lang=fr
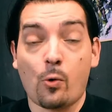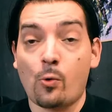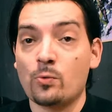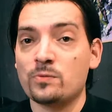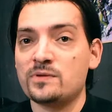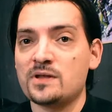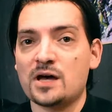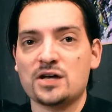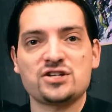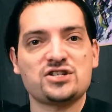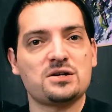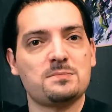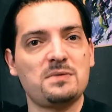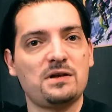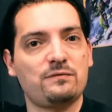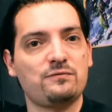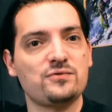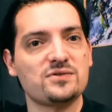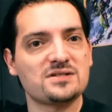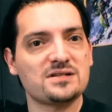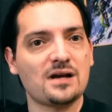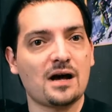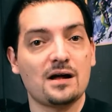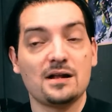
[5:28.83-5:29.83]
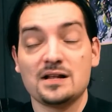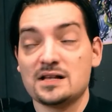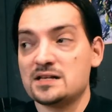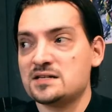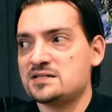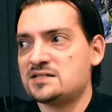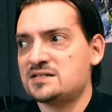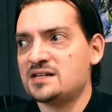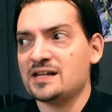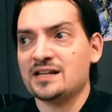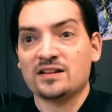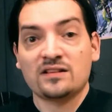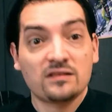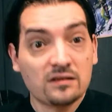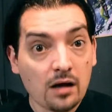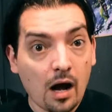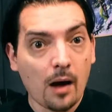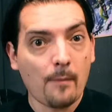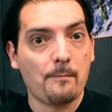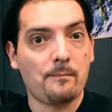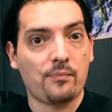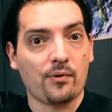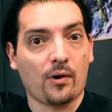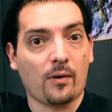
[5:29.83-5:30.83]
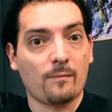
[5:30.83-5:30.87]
On n'a jamais vu ça. C'est top